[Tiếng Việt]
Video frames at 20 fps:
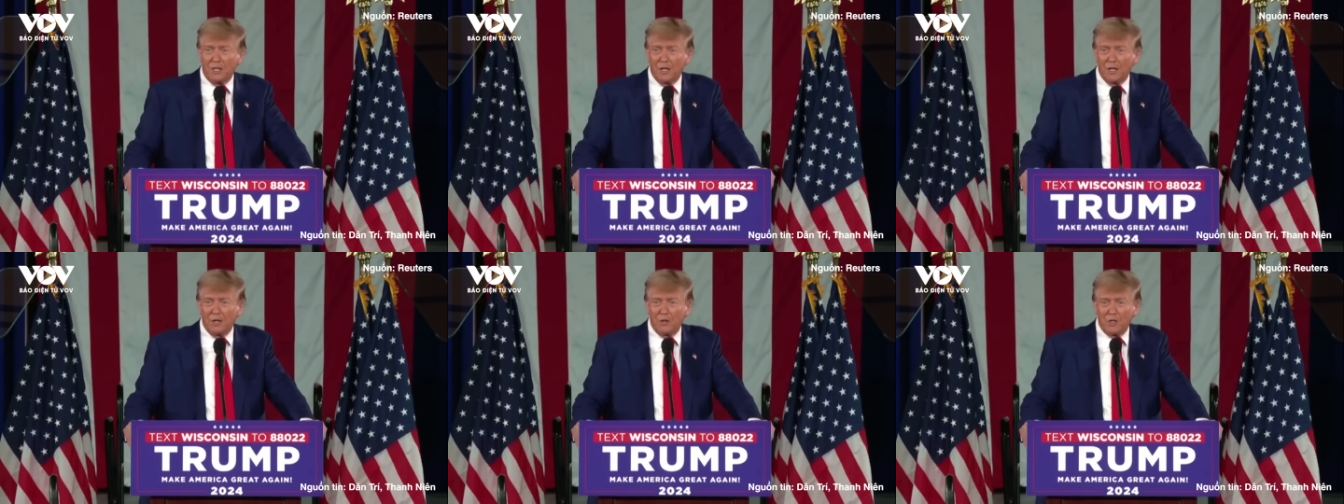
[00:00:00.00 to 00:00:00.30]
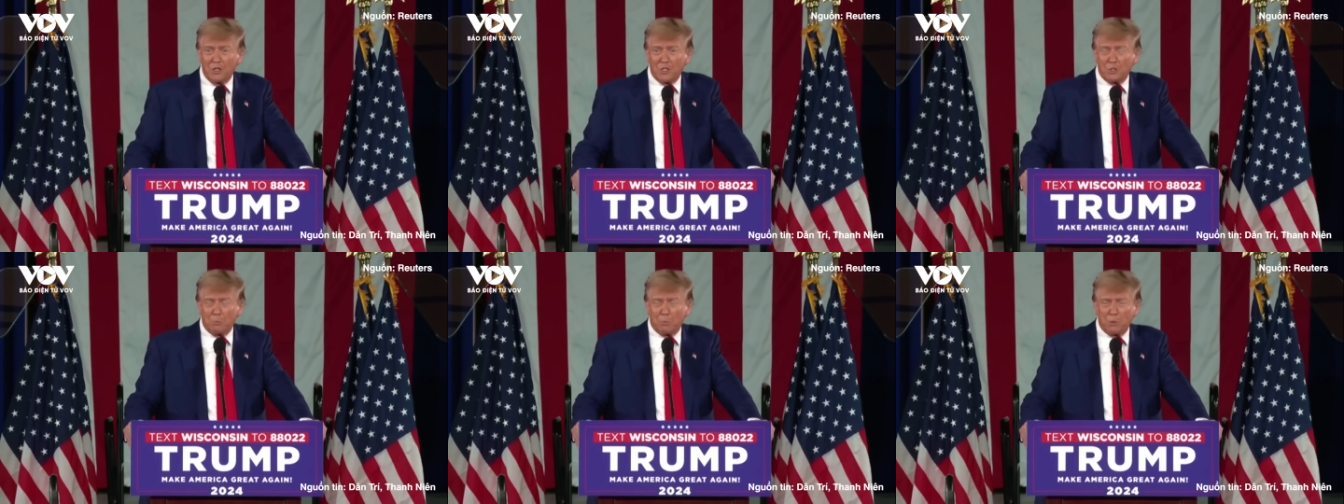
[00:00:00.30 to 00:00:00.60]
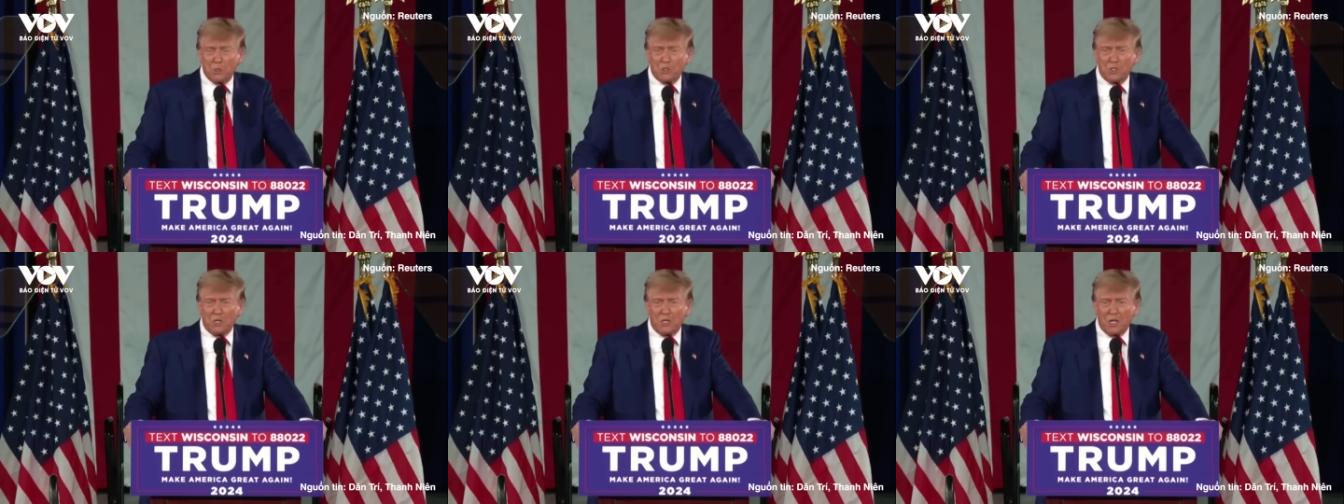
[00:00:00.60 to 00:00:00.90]
Tôi ngồi ở
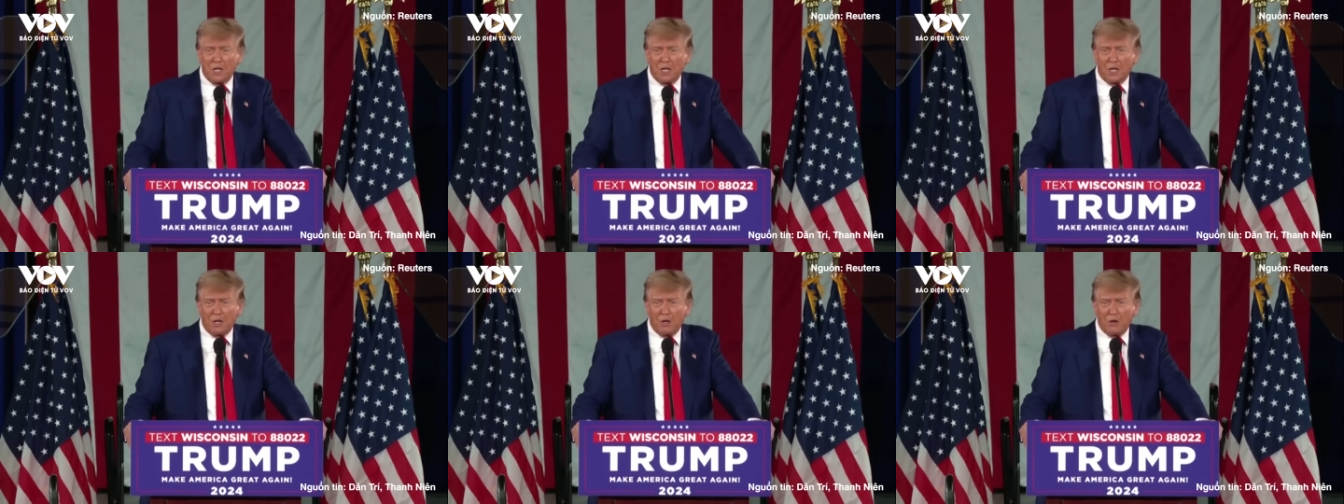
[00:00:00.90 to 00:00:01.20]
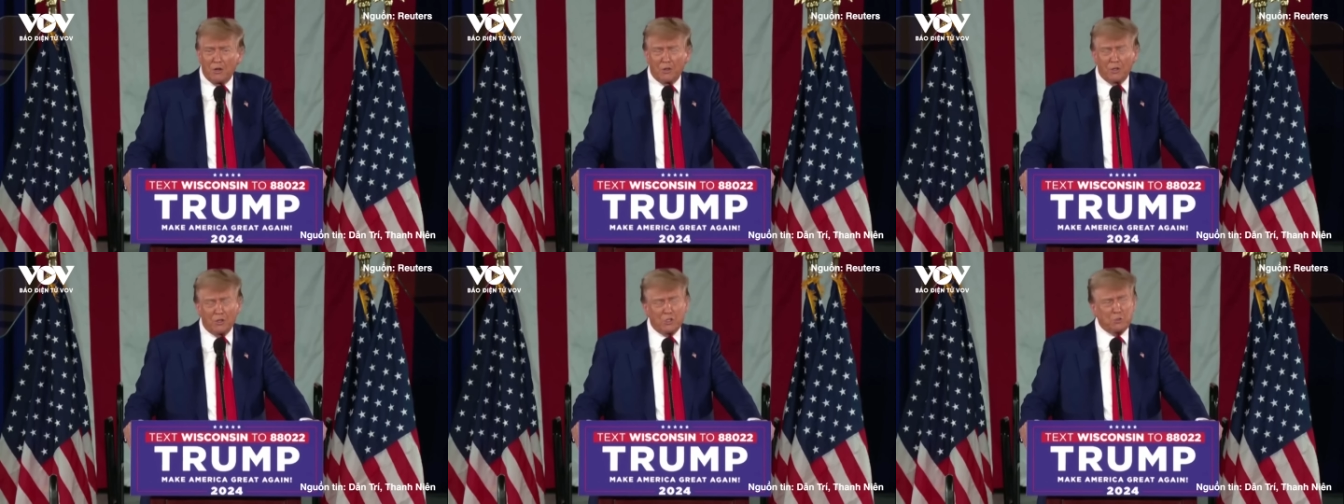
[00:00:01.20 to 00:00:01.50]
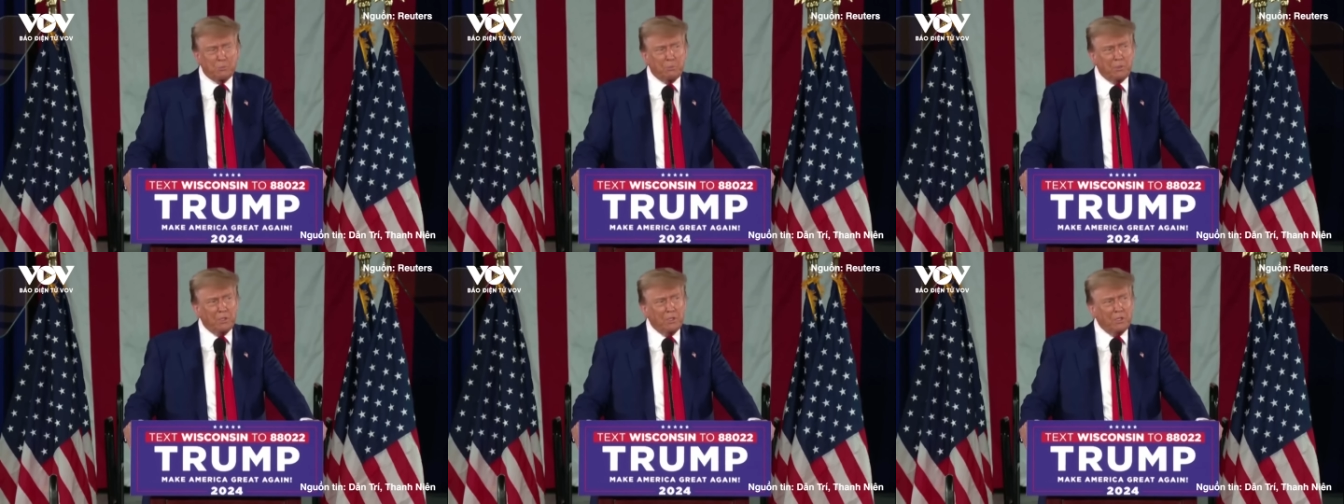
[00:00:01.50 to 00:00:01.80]
ghế sau và tôi
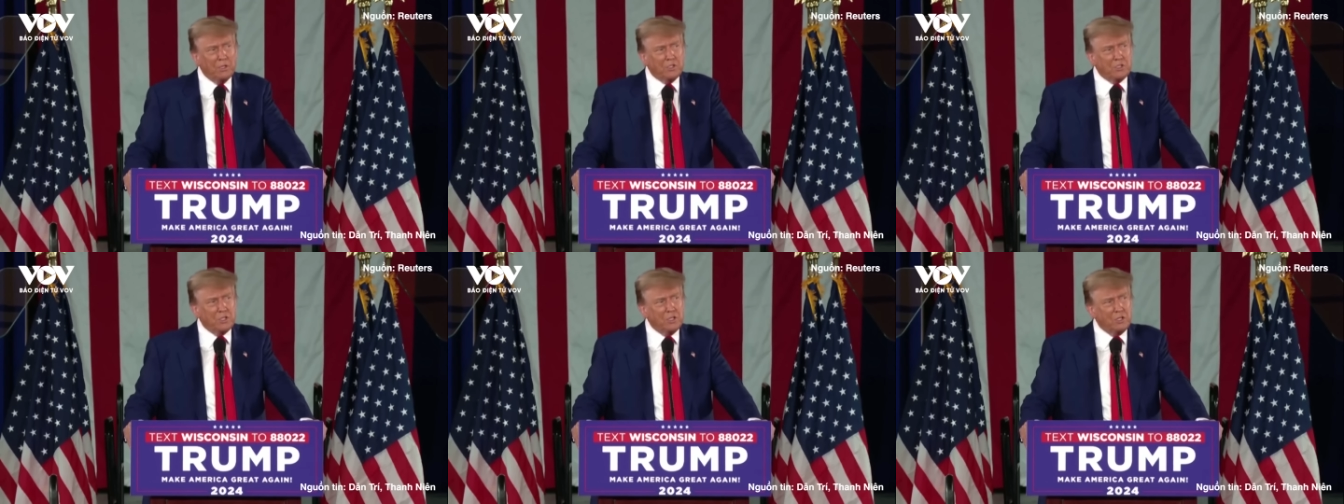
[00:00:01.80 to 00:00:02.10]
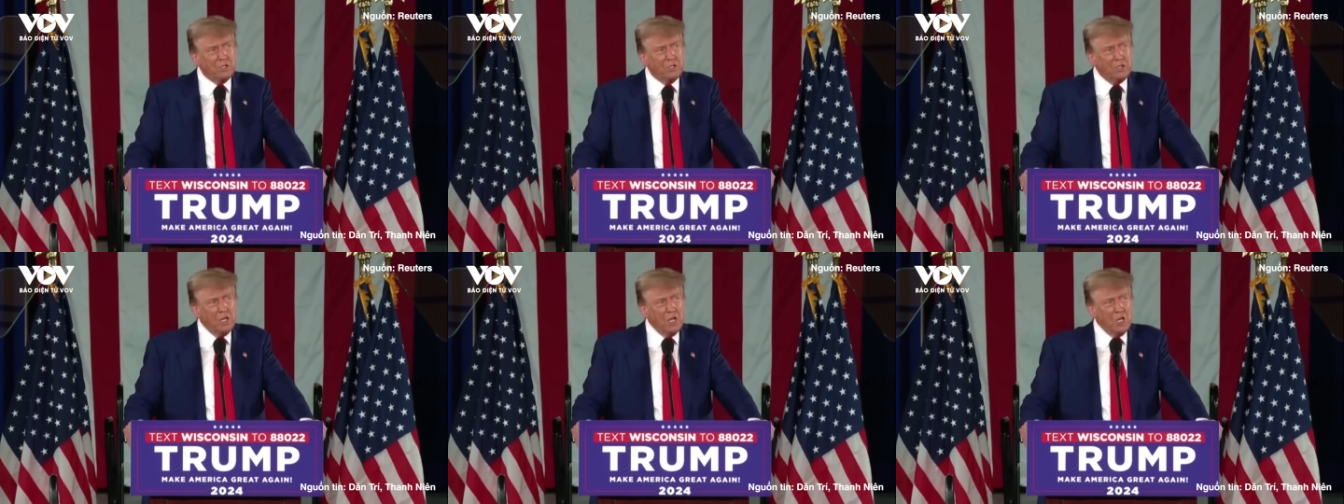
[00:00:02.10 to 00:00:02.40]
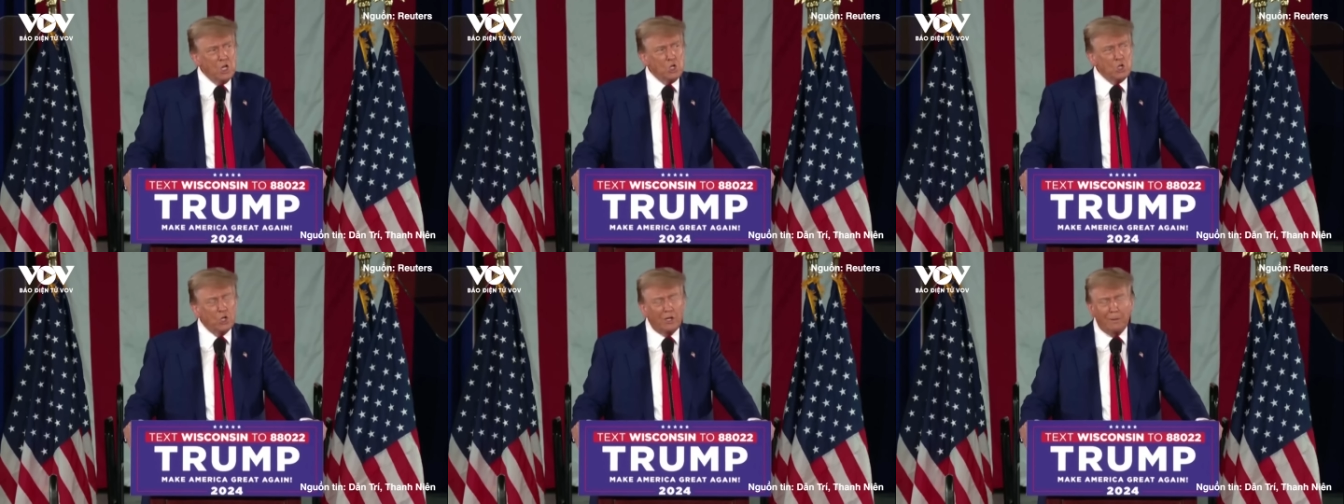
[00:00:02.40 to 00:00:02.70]
nói rằng tôi muốn
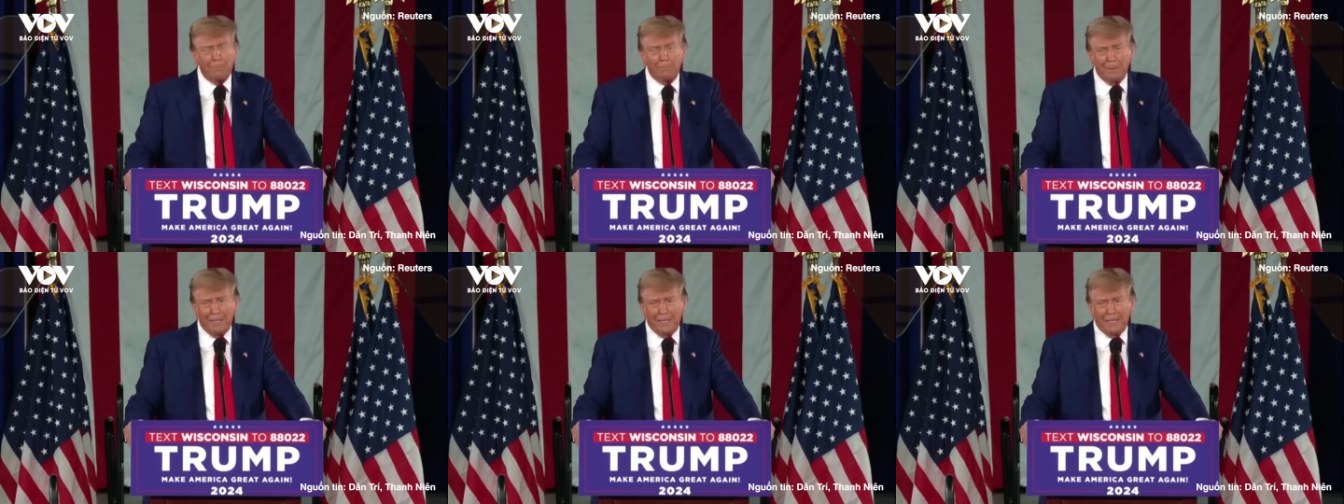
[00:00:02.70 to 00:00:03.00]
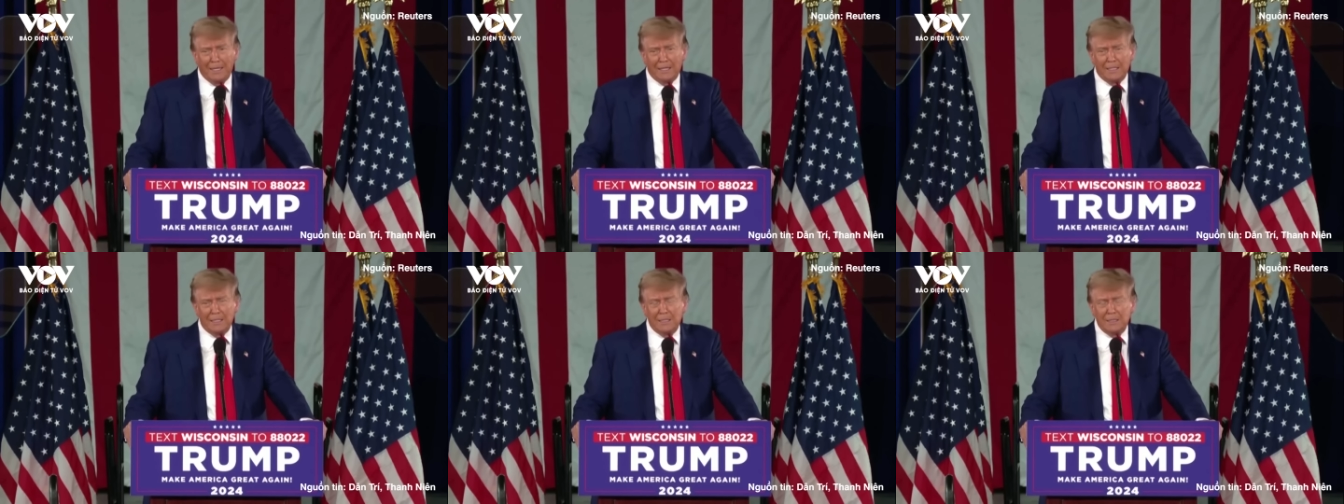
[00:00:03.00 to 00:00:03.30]
đến Nhà Quốc hội